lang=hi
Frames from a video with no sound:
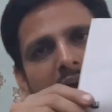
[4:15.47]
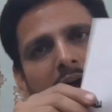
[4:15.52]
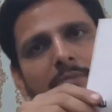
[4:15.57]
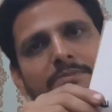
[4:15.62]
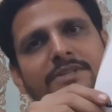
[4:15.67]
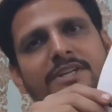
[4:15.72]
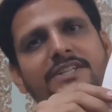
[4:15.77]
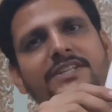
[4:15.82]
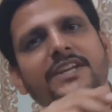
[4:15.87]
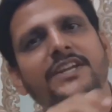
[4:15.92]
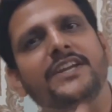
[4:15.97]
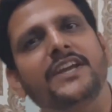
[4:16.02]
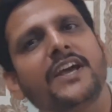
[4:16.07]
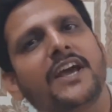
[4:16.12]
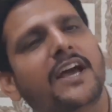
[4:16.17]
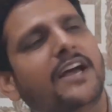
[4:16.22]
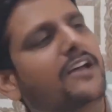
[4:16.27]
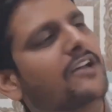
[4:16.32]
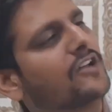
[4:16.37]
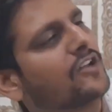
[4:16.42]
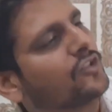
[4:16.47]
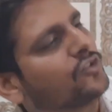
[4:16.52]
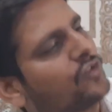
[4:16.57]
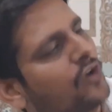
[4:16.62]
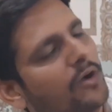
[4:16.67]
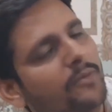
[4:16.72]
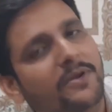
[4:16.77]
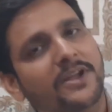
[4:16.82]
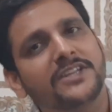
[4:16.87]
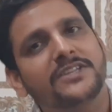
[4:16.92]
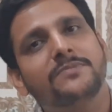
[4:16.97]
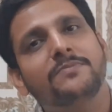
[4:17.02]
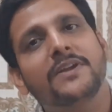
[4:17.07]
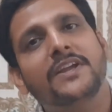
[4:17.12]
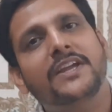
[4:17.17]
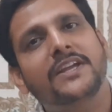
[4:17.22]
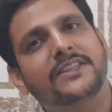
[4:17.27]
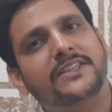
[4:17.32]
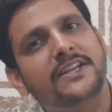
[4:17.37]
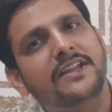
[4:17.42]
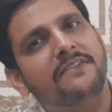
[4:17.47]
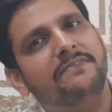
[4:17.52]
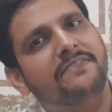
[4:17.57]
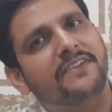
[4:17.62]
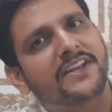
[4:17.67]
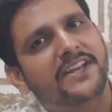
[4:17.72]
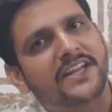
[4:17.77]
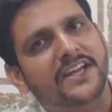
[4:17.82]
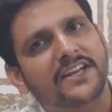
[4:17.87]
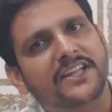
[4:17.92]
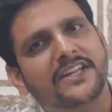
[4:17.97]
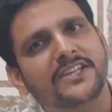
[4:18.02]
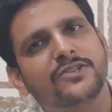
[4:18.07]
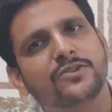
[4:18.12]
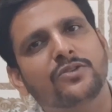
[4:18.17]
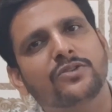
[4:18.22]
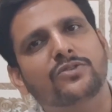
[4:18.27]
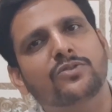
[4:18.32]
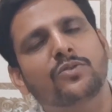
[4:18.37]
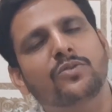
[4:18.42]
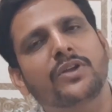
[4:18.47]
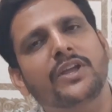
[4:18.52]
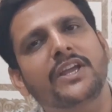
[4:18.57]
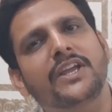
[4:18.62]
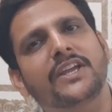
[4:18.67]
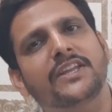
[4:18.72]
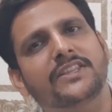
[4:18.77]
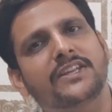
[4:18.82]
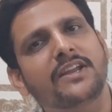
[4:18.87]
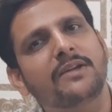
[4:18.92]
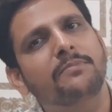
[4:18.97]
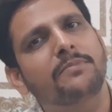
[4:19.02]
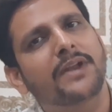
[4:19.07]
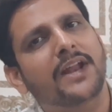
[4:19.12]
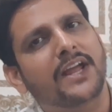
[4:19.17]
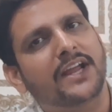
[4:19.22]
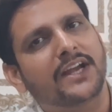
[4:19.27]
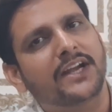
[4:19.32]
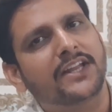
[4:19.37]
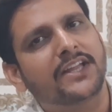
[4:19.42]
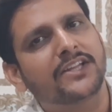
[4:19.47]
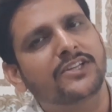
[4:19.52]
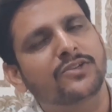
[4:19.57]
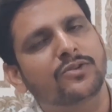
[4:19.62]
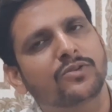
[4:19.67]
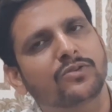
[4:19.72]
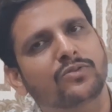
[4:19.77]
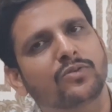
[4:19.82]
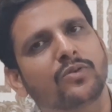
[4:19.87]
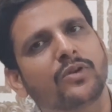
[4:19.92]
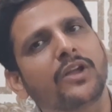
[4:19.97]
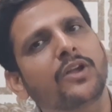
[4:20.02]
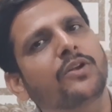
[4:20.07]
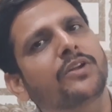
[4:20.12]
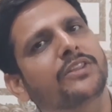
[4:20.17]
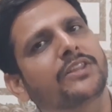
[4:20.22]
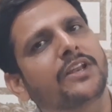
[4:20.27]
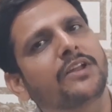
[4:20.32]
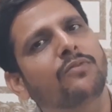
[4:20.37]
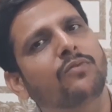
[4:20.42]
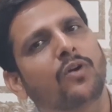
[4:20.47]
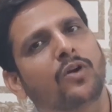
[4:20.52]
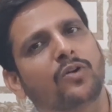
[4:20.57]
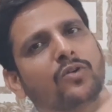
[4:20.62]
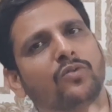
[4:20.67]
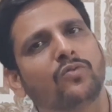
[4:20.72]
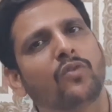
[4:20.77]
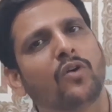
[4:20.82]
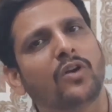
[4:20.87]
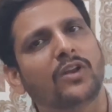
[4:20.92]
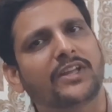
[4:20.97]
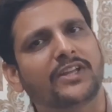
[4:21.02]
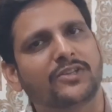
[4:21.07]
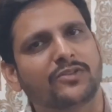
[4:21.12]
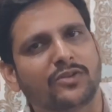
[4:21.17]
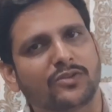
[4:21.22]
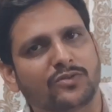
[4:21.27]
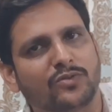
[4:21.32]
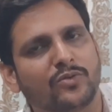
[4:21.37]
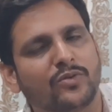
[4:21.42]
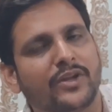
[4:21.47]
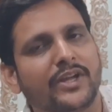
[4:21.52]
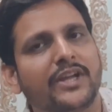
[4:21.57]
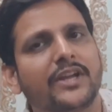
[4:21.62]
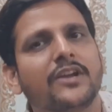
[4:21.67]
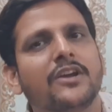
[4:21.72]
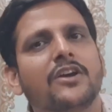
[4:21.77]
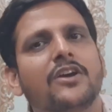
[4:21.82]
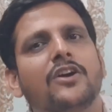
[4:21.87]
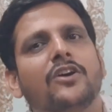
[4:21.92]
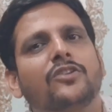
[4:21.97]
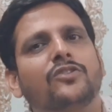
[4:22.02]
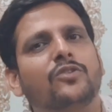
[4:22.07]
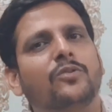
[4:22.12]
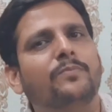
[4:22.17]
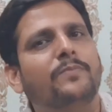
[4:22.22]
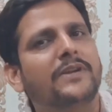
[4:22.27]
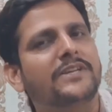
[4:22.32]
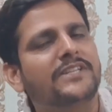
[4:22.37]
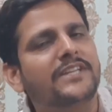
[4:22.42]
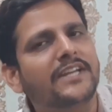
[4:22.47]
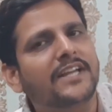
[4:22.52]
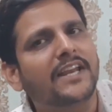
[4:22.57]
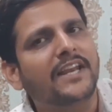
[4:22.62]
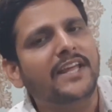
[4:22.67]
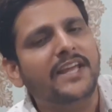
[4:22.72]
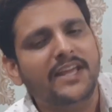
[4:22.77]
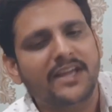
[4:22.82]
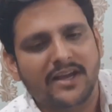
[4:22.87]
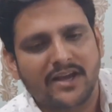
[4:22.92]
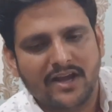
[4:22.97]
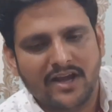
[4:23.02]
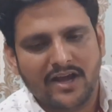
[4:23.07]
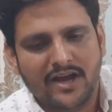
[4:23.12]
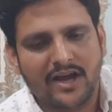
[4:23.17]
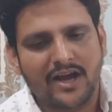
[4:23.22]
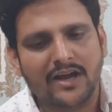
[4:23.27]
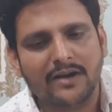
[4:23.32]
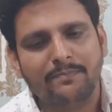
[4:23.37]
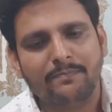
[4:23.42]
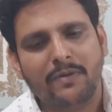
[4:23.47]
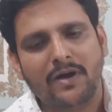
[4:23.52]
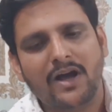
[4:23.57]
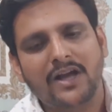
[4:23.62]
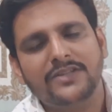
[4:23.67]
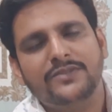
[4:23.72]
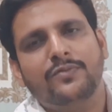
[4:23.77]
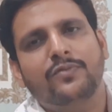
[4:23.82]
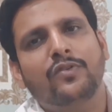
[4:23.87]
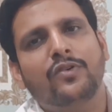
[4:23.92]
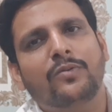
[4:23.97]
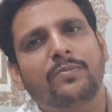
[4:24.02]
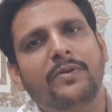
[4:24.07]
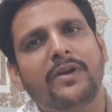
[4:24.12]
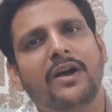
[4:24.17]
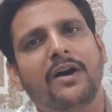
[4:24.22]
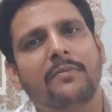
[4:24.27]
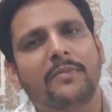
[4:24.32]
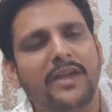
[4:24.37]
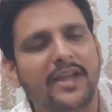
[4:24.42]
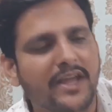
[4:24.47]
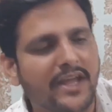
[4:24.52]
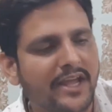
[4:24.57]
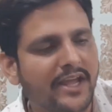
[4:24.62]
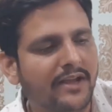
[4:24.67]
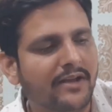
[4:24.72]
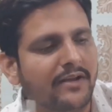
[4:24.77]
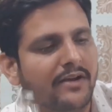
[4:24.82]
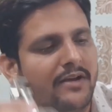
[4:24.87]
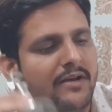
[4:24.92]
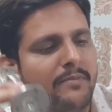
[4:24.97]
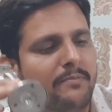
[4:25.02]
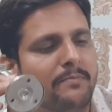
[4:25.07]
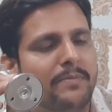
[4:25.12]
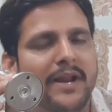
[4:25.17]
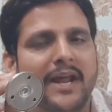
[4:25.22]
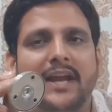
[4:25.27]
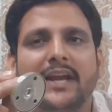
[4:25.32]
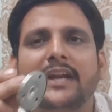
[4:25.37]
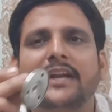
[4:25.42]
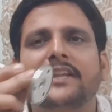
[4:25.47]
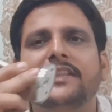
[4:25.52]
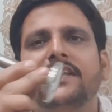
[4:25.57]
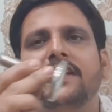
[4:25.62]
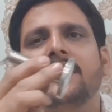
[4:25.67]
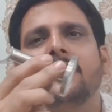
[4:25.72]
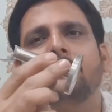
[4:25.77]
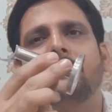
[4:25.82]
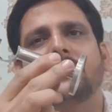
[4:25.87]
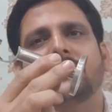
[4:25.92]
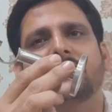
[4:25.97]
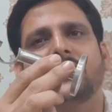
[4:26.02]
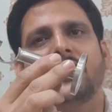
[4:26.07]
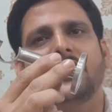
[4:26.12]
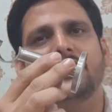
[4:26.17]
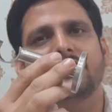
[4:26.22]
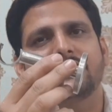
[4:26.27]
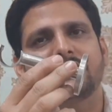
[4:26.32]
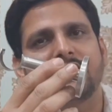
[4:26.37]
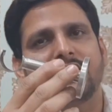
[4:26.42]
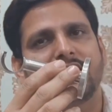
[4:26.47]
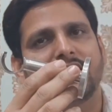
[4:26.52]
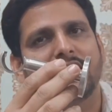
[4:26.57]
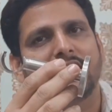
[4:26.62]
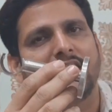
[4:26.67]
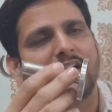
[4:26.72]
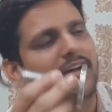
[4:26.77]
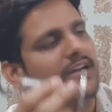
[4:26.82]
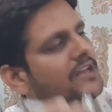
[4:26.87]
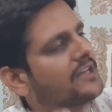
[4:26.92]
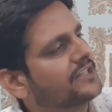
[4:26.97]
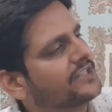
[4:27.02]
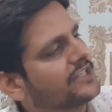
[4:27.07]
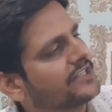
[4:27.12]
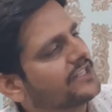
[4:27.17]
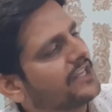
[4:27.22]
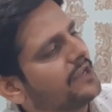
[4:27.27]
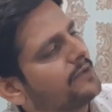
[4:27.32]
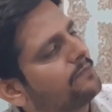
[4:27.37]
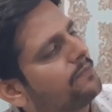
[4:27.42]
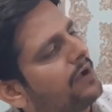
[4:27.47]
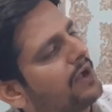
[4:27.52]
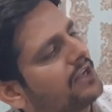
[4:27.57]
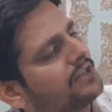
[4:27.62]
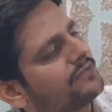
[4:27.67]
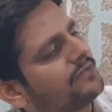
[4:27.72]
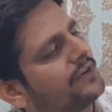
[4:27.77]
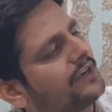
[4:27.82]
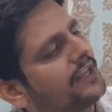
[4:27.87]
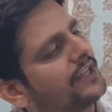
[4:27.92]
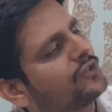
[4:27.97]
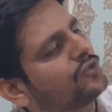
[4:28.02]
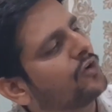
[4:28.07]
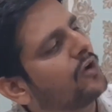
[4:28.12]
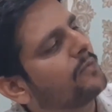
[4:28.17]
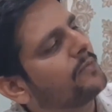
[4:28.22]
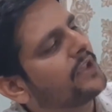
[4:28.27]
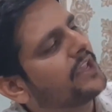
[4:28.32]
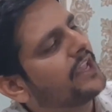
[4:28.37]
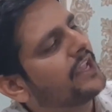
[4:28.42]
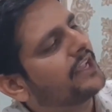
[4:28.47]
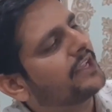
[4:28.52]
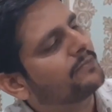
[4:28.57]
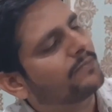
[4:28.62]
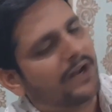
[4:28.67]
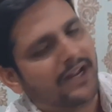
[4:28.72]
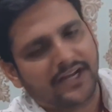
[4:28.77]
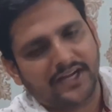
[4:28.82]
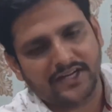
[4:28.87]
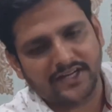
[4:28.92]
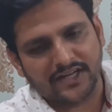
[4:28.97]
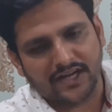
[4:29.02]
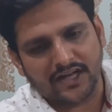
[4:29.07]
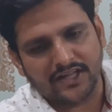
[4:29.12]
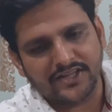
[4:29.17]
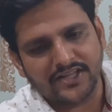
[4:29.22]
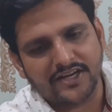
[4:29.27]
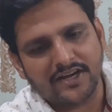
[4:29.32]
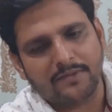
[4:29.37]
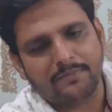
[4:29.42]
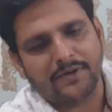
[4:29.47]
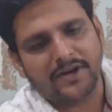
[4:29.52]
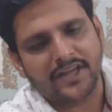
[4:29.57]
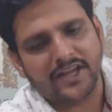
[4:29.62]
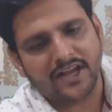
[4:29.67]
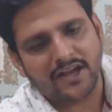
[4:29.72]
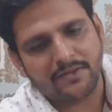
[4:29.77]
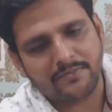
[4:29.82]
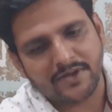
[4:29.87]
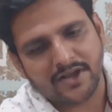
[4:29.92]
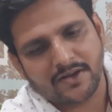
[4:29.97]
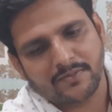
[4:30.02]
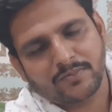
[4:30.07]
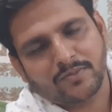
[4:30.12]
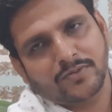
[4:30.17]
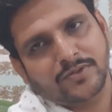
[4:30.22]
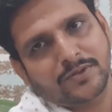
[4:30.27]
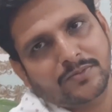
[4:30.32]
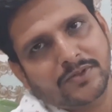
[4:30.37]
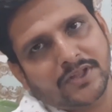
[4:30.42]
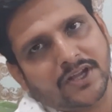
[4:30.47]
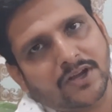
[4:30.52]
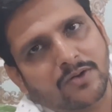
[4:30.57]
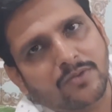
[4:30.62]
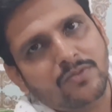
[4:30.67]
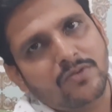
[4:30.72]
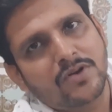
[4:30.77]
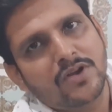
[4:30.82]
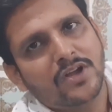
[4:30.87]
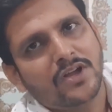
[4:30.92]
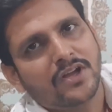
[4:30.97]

अब जैसे ये है तो हमें इसमें कितने फिनियर की ज़रूरत होगी कितने ब्रैकेट की ज़रूरत होगी कितने वॉल टू वॉल की ज़रूरत होगी तो बेसिकली हर पाँच फुट पे हमें एक ब्रैकेट देना पड़ता है इस तरह का जैसे ये पाँच फिट है तो हमें एक ब्रैकेट यहाँ देना पड़ेगा मैं आपको दिखाऊँ